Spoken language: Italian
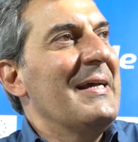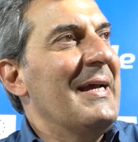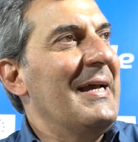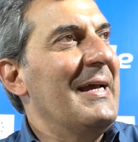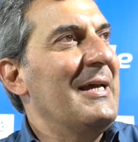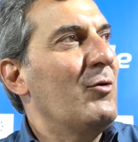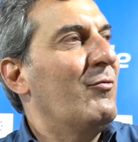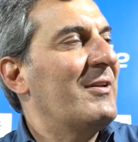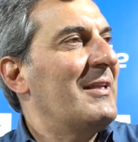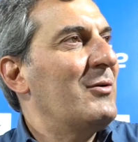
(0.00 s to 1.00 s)
eh, io ho un
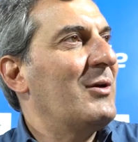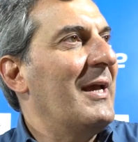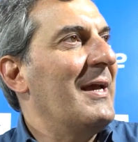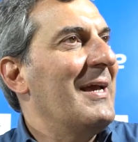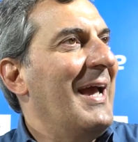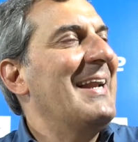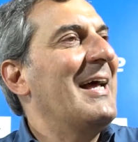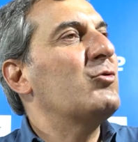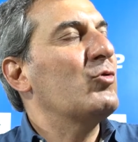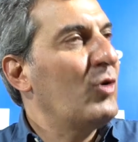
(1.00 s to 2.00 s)
fratello che è
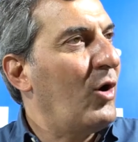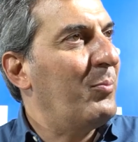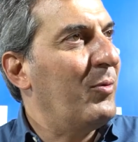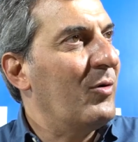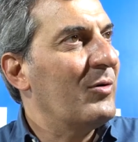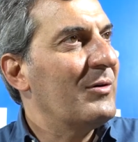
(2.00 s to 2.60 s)
nato dopo